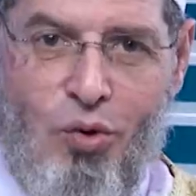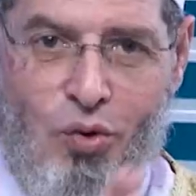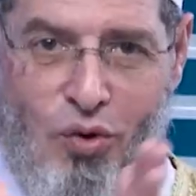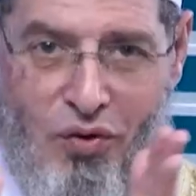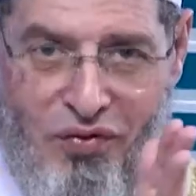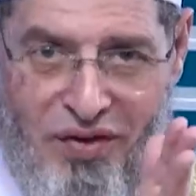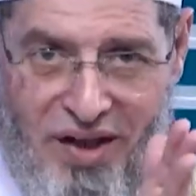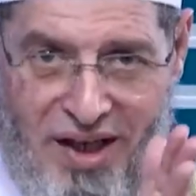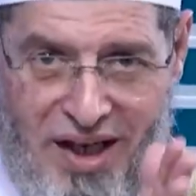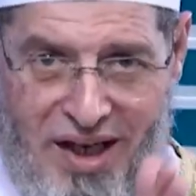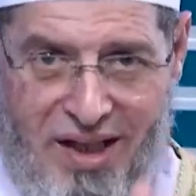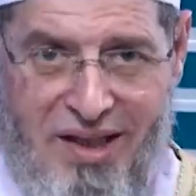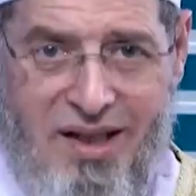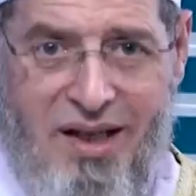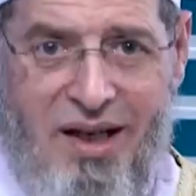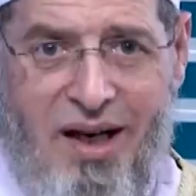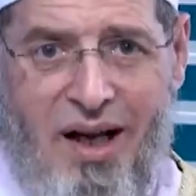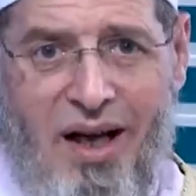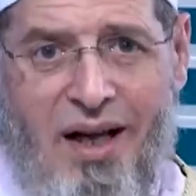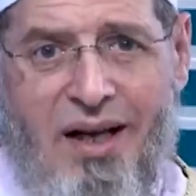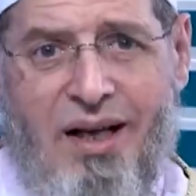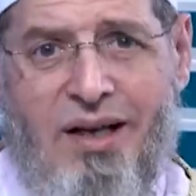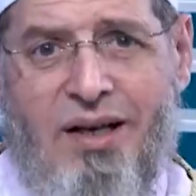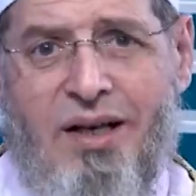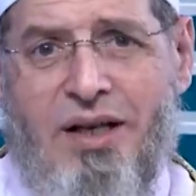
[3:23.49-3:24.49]
وفي هذه
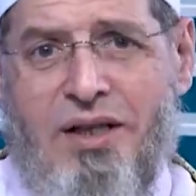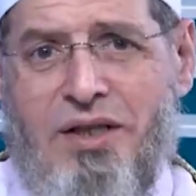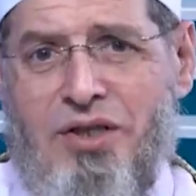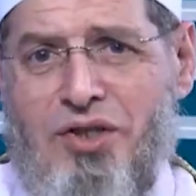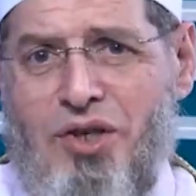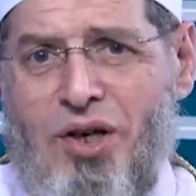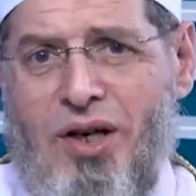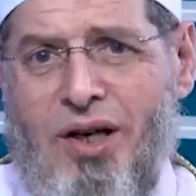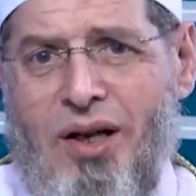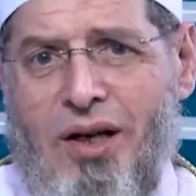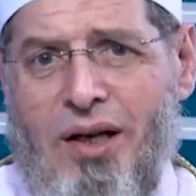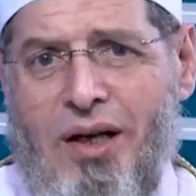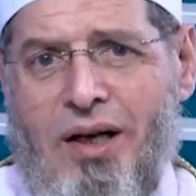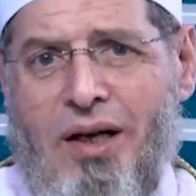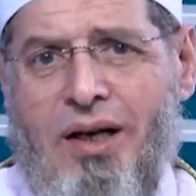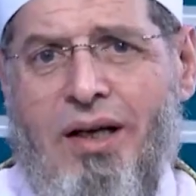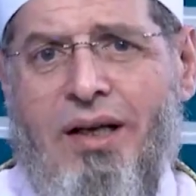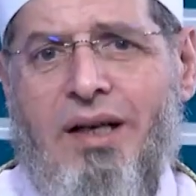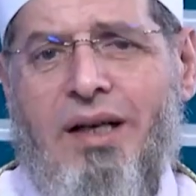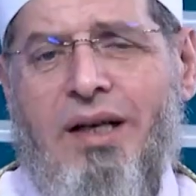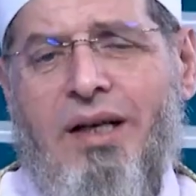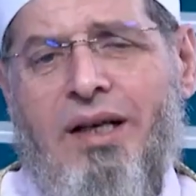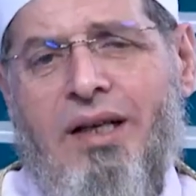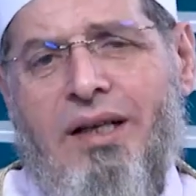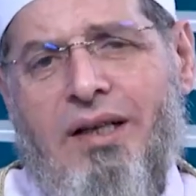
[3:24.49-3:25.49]
الحلقة إن شاء الله
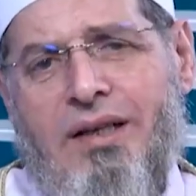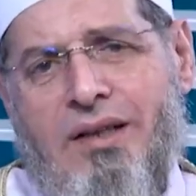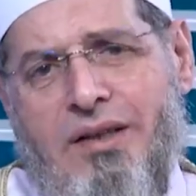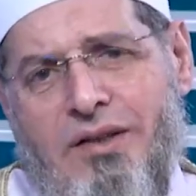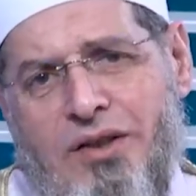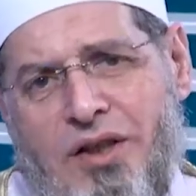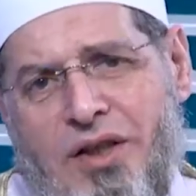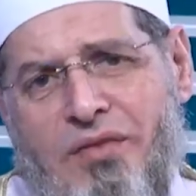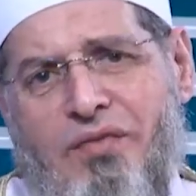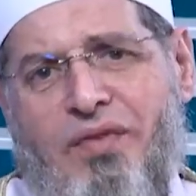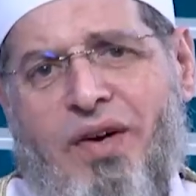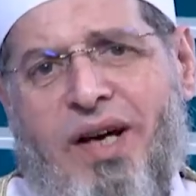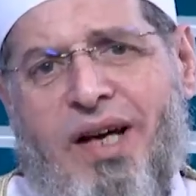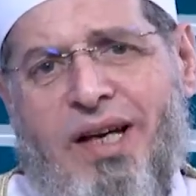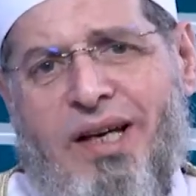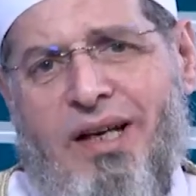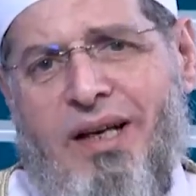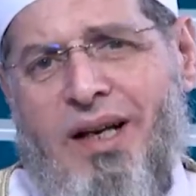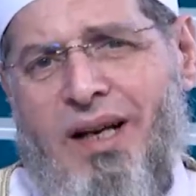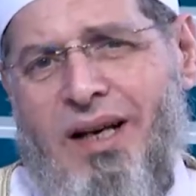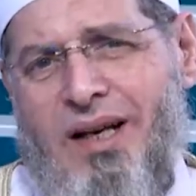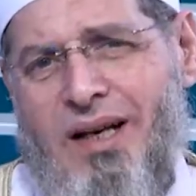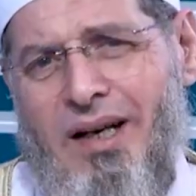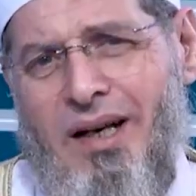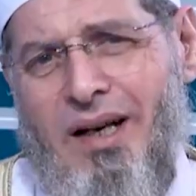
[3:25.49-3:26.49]
ضفها
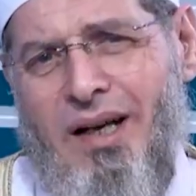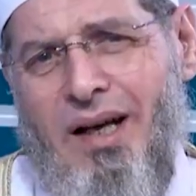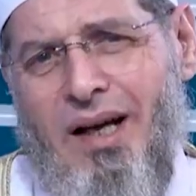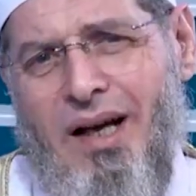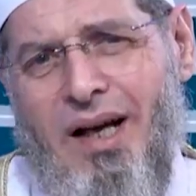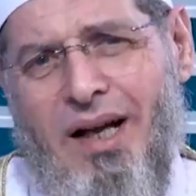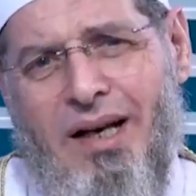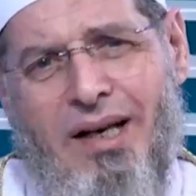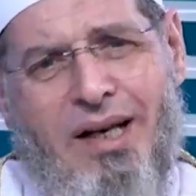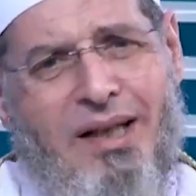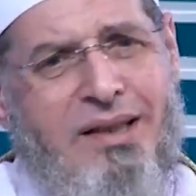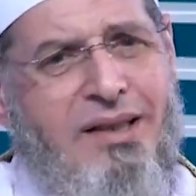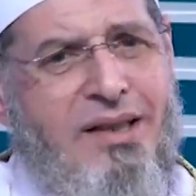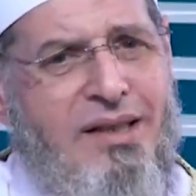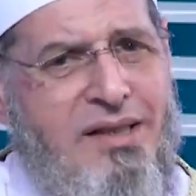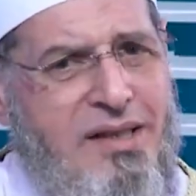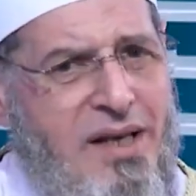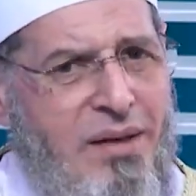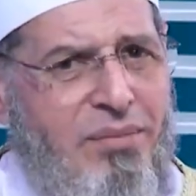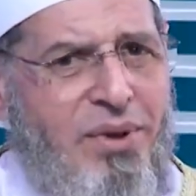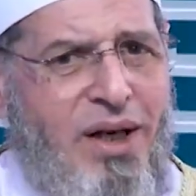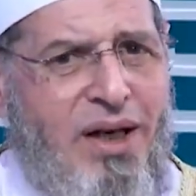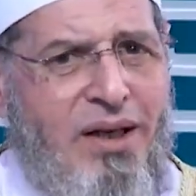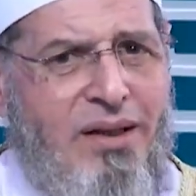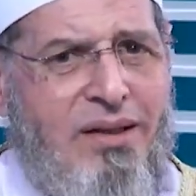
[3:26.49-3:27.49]
إلى التي
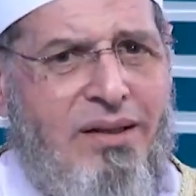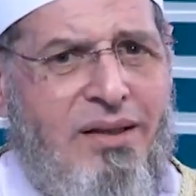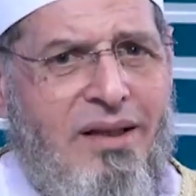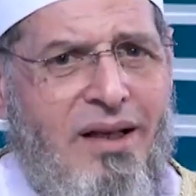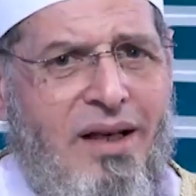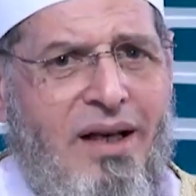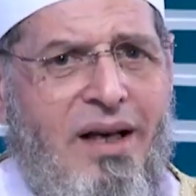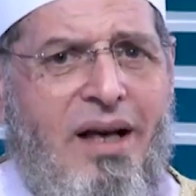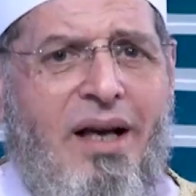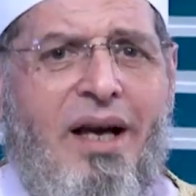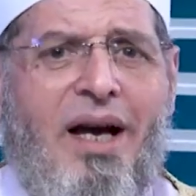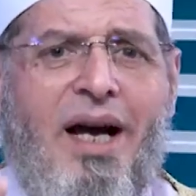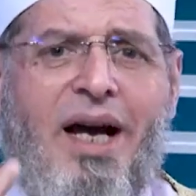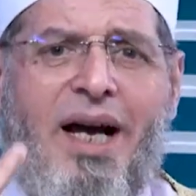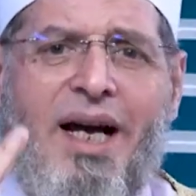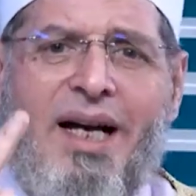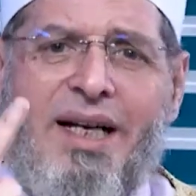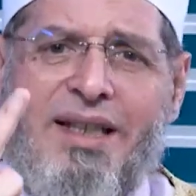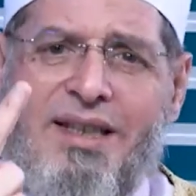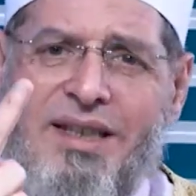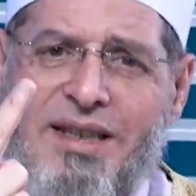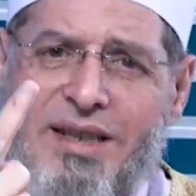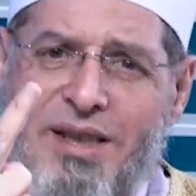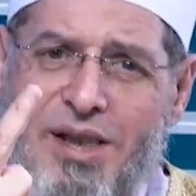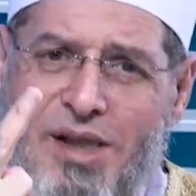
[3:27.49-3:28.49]
سبقت
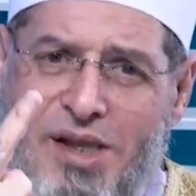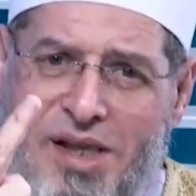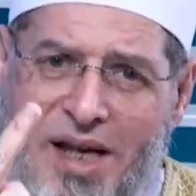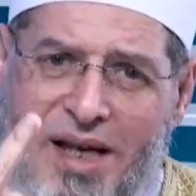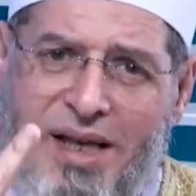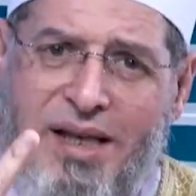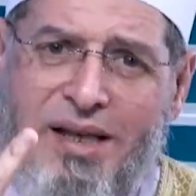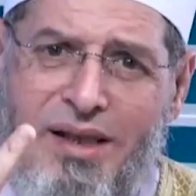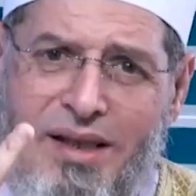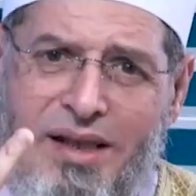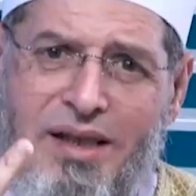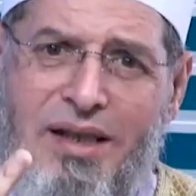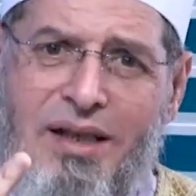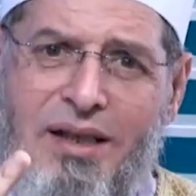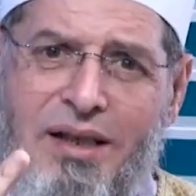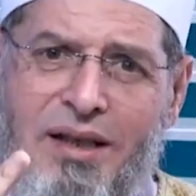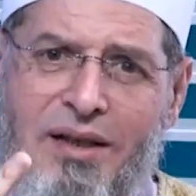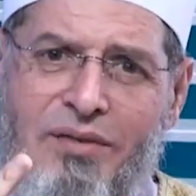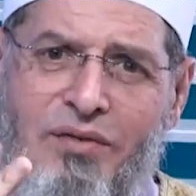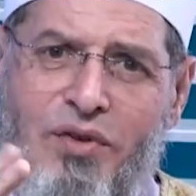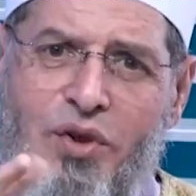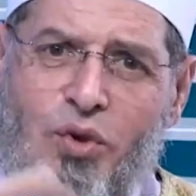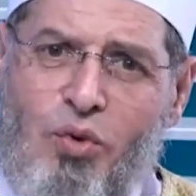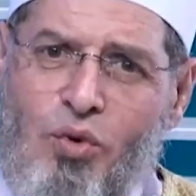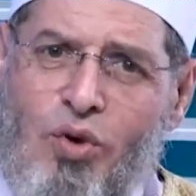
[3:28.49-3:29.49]
حديثين
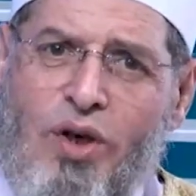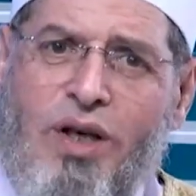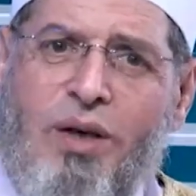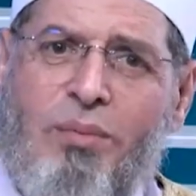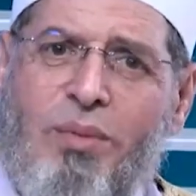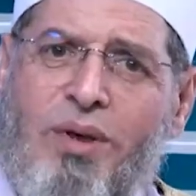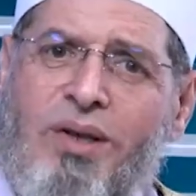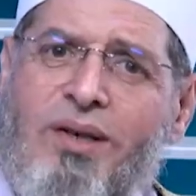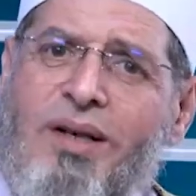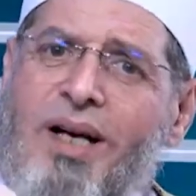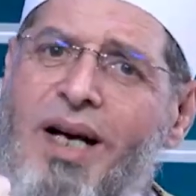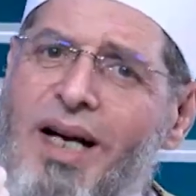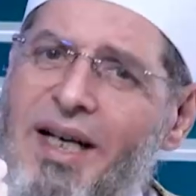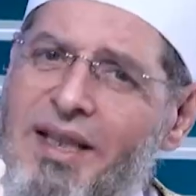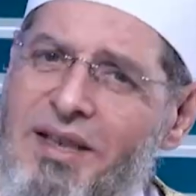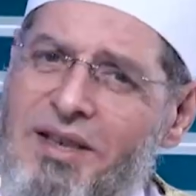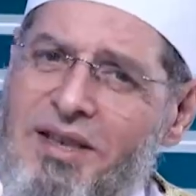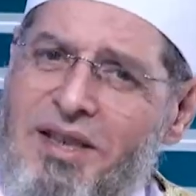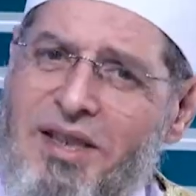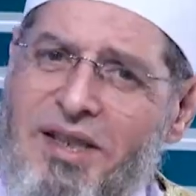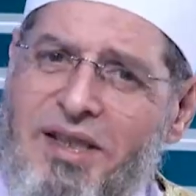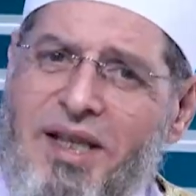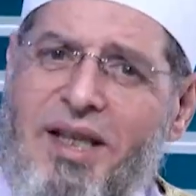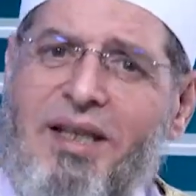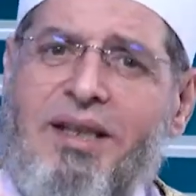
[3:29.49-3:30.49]
في كل مرة
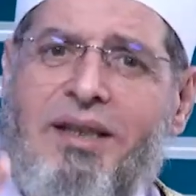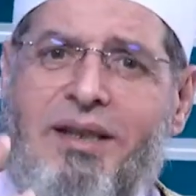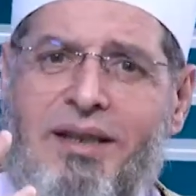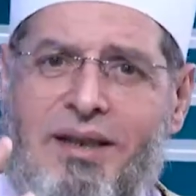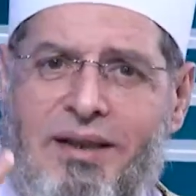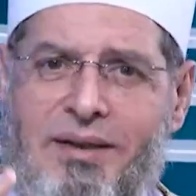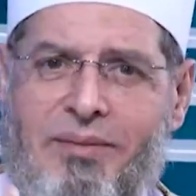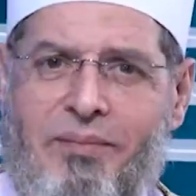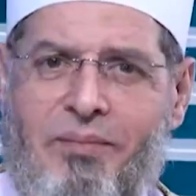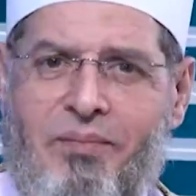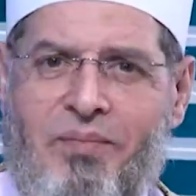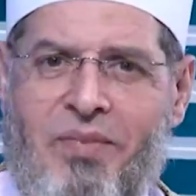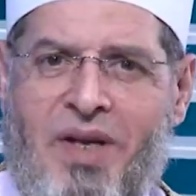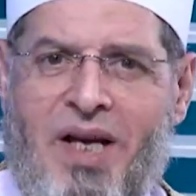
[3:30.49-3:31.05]
حديثين